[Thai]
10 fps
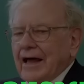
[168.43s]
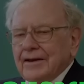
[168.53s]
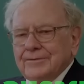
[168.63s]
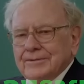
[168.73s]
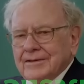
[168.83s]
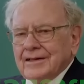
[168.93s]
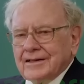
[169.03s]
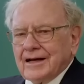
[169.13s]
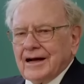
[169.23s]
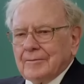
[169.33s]
รับ
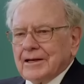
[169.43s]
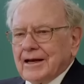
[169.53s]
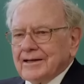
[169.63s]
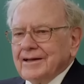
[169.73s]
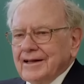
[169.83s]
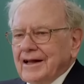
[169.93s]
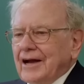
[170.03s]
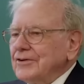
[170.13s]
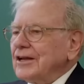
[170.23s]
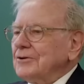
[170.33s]
เราไปดูวิ
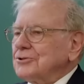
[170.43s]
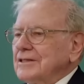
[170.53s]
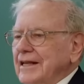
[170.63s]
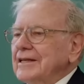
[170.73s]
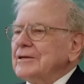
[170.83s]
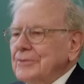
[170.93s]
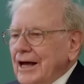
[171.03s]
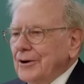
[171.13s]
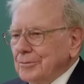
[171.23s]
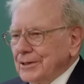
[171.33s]
ธีที่วอร์เรน บัฟเฟตต์เนี่ย